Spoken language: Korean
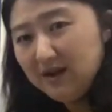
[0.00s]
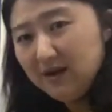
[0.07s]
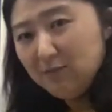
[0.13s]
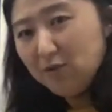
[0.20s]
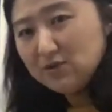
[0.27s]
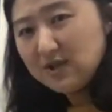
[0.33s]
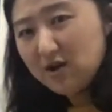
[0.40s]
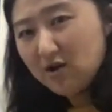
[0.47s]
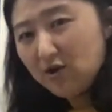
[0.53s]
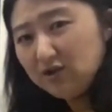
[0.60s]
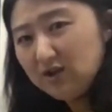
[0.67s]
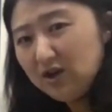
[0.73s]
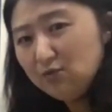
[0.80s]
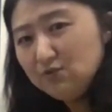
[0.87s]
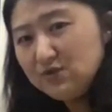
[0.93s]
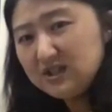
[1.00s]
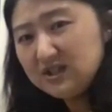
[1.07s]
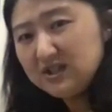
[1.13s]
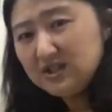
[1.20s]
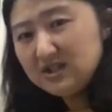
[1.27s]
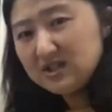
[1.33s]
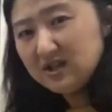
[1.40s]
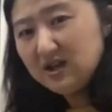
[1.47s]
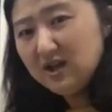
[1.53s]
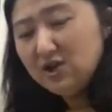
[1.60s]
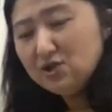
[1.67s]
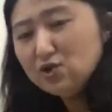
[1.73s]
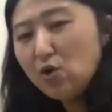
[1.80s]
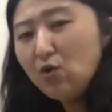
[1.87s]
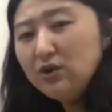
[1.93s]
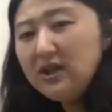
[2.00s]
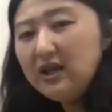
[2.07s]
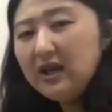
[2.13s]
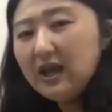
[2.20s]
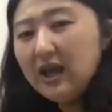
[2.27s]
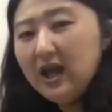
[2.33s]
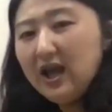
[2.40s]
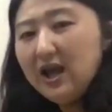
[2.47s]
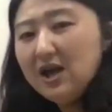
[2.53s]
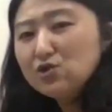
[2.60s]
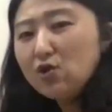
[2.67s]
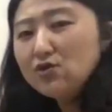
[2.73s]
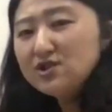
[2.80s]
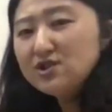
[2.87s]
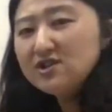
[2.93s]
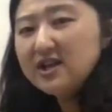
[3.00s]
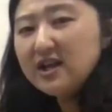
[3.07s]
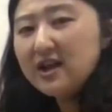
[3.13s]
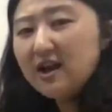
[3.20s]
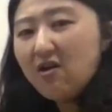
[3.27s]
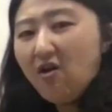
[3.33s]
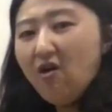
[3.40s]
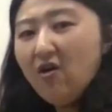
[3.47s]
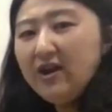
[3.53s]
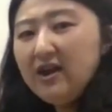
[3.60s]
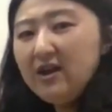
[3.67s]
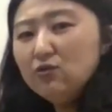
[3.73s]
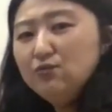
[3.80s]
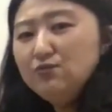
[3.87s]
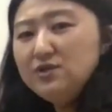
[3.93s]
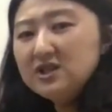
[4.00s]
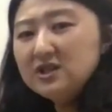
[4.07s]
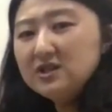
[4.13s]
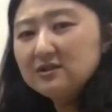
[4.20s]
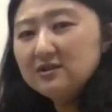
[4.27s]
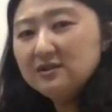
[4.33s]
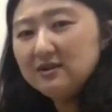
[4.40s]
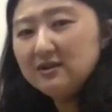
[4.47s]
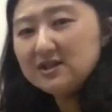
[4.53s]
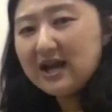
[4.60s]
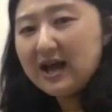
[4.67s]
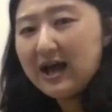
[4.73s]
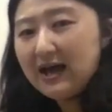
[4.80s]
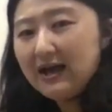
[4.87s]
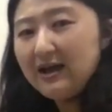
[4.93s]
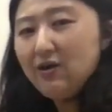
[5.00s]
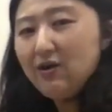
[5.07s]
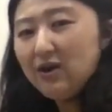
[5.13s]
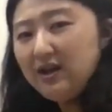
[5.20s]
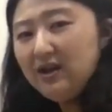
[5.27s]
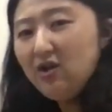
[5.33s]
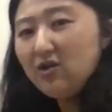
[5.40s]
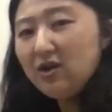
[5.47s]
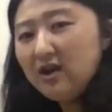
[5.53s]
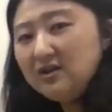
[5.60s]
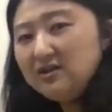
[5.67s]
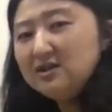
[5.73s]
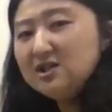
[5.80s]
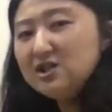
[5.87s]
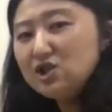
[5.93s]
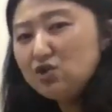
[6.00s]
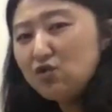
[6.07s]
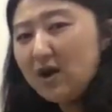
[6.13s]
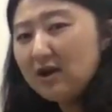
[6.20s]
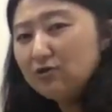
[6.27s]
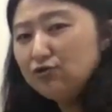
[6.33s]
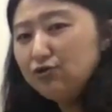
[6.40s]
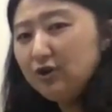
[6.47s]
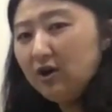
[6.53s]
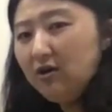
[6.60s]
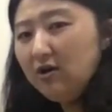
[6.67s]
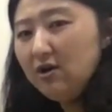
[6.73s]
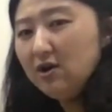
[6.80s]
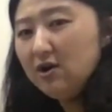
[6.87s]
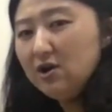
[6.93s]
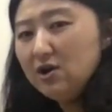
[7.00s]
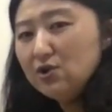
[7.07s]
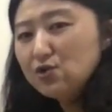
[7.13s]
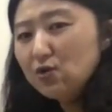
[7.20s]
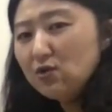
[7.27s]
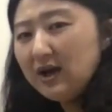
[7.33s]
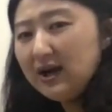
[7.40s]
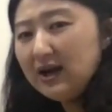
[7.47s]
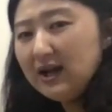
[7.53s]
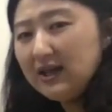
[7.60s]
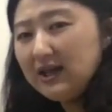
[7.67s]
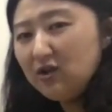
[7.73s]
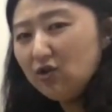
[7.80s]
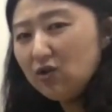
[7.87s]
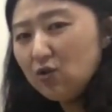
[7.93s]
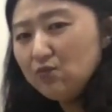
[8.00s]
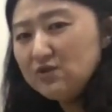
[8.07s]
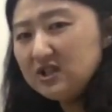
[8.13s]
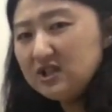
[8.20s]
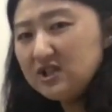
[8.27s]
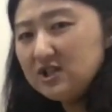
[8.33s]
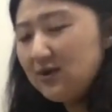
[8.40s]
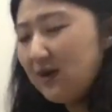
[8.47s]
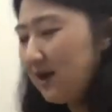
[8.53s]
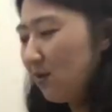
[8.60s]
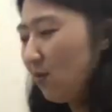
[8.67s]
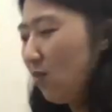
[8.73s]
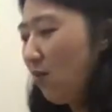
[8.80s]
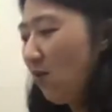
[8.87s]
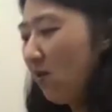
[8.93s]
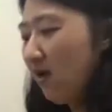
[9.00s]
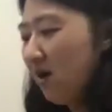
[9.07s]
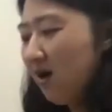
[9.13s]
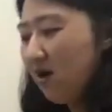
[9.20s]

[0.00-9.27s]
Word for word: 보세요. 어떻게 움직이는지. 손이 손 전체가 거의 움직 자 이렇게 흔들지도 않고요. 손가락이 이렇게 움직이지도 않고